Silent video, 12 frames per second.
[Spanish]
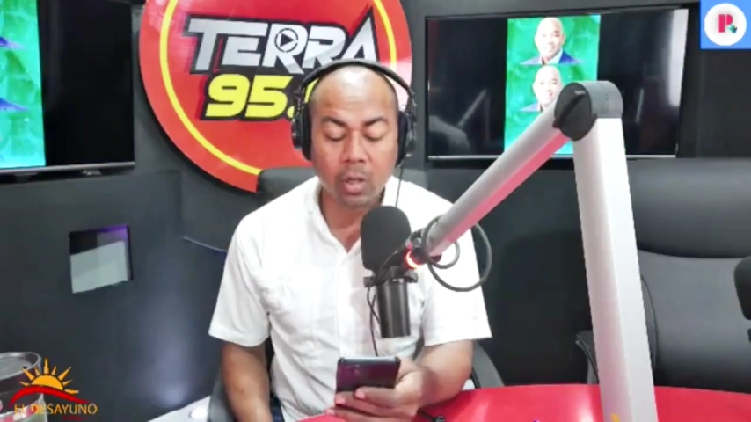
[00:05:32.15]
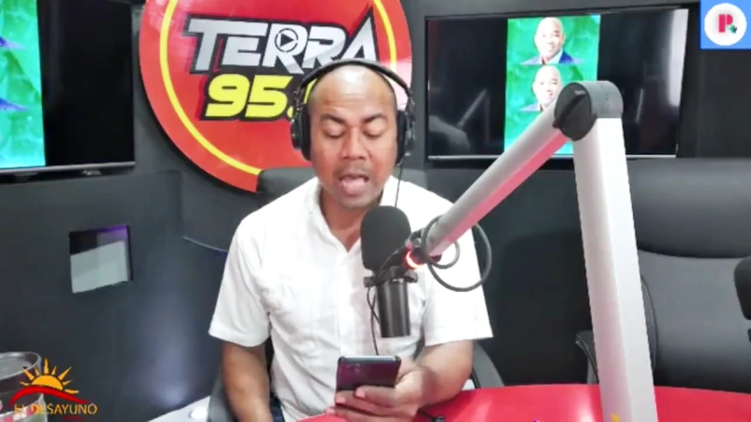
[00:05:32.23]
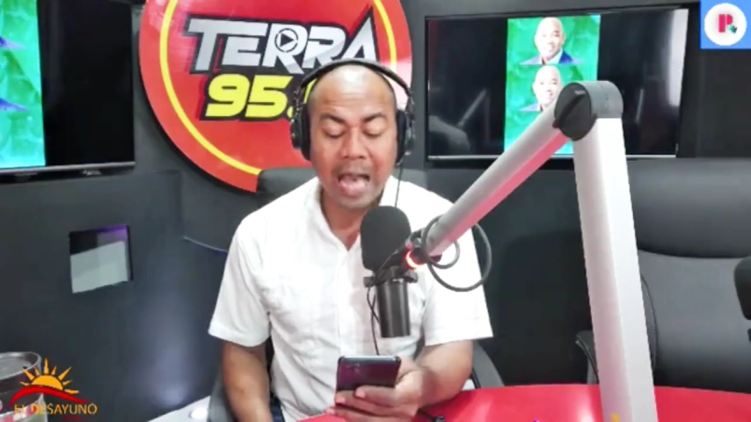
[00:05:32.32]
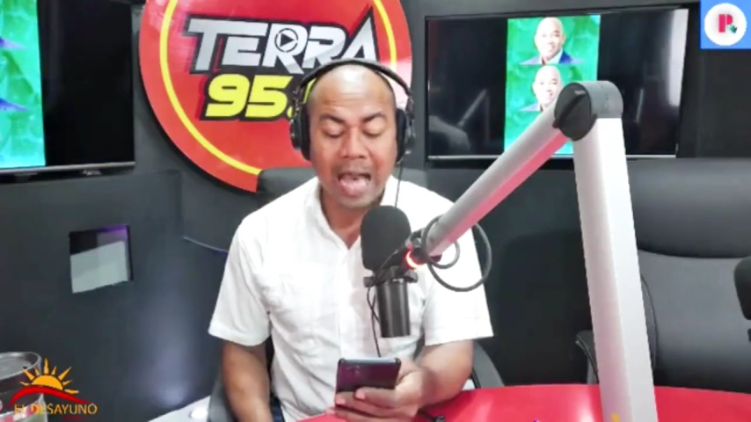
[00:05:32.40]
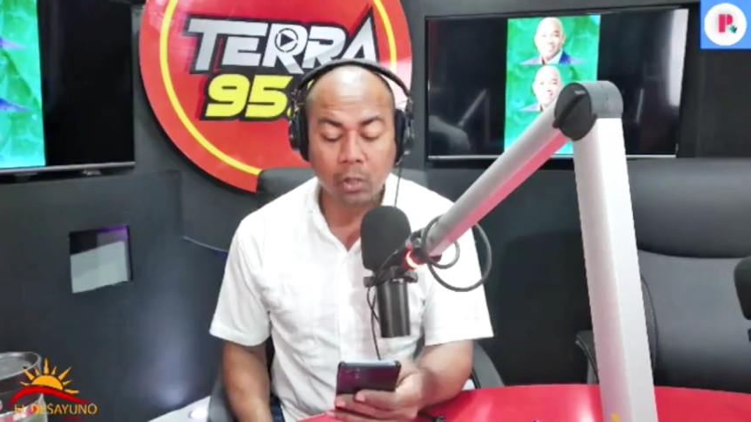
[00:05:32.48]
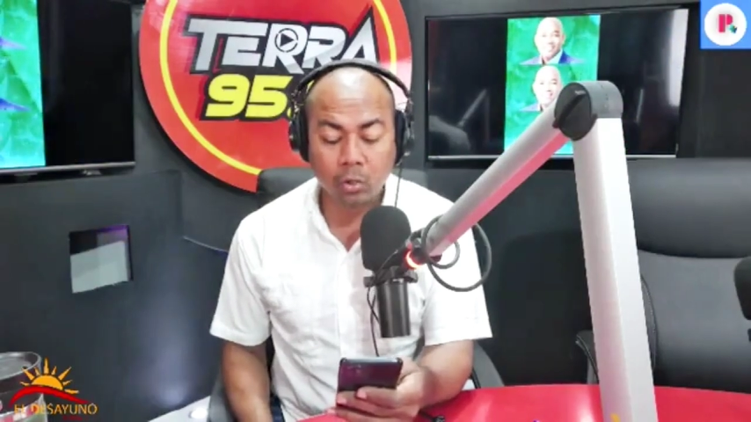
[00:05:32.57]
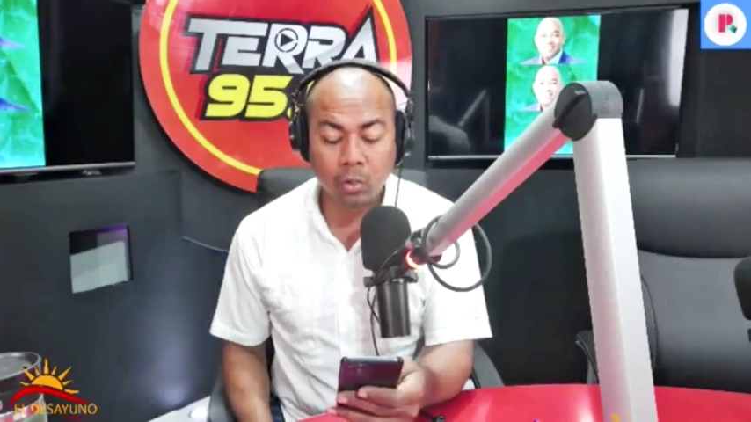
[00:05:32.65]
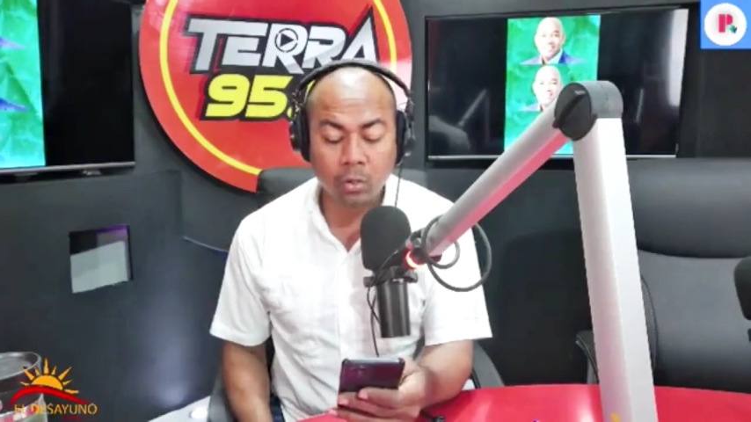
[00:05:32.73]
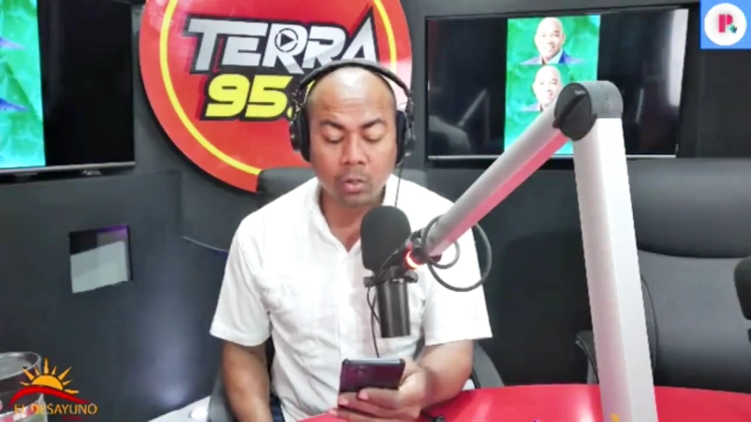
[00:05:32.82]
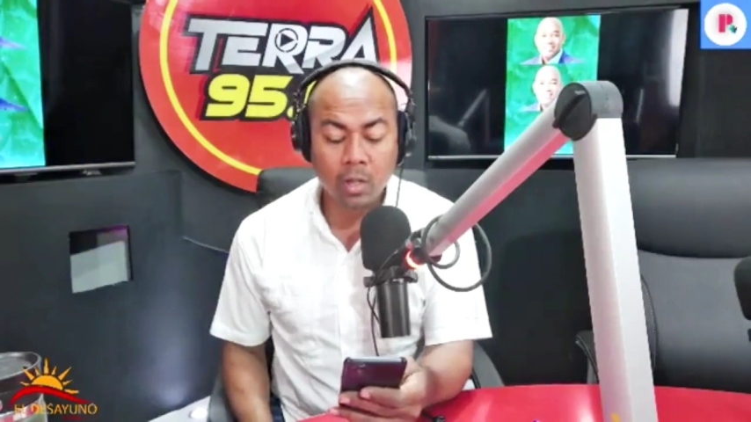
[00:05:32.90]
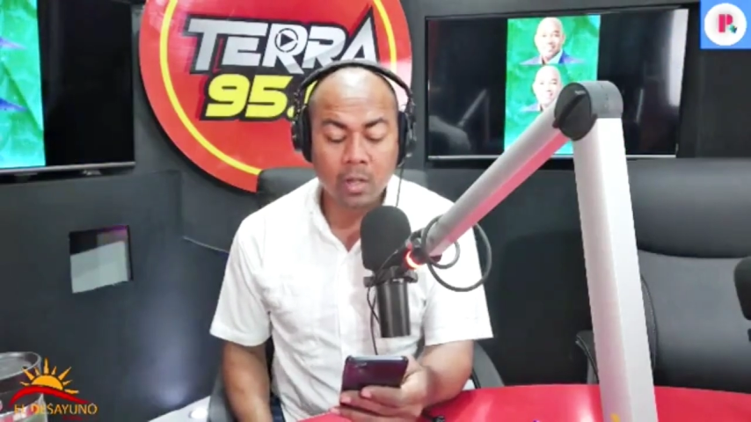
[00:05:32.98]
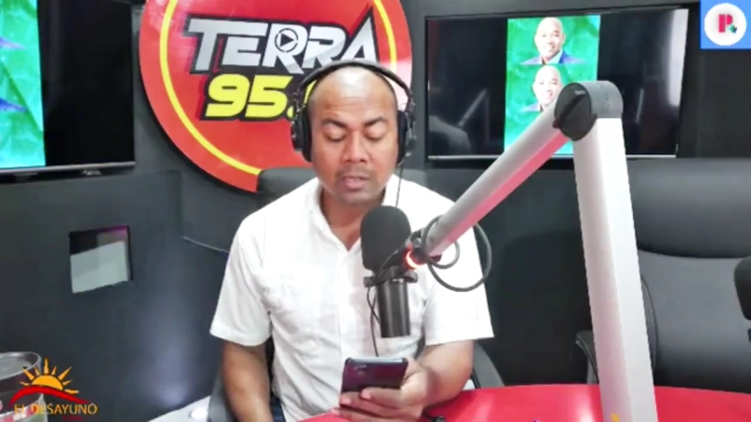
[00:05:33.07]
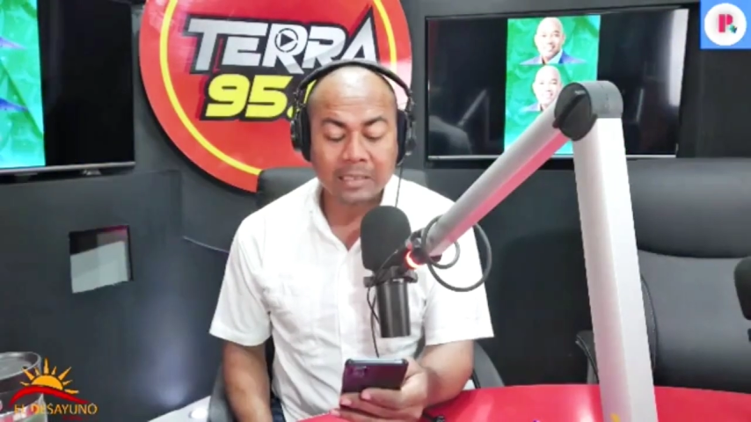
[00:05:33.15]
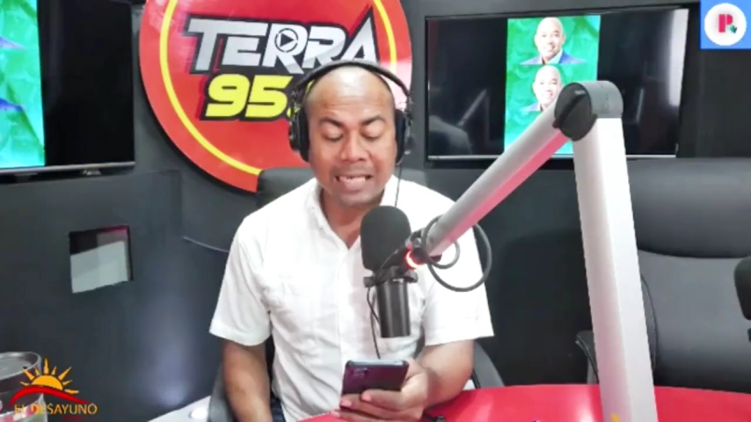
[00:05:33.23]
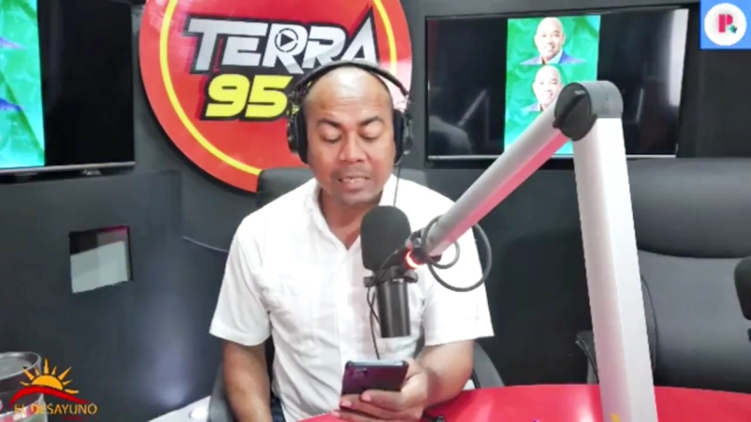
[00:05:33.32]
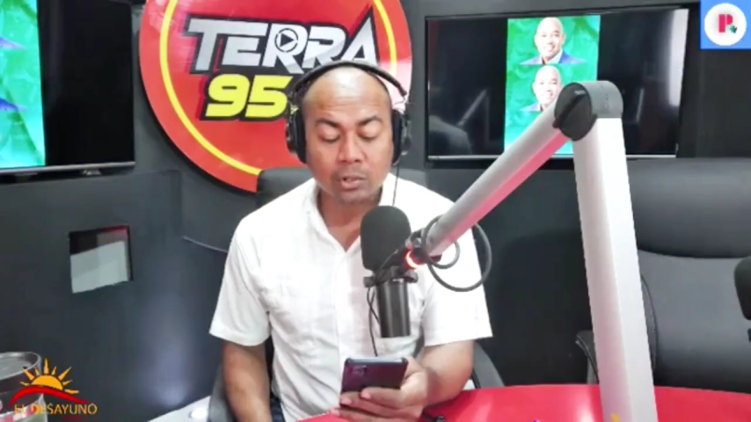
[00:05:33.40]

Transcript: Aerodón, realizó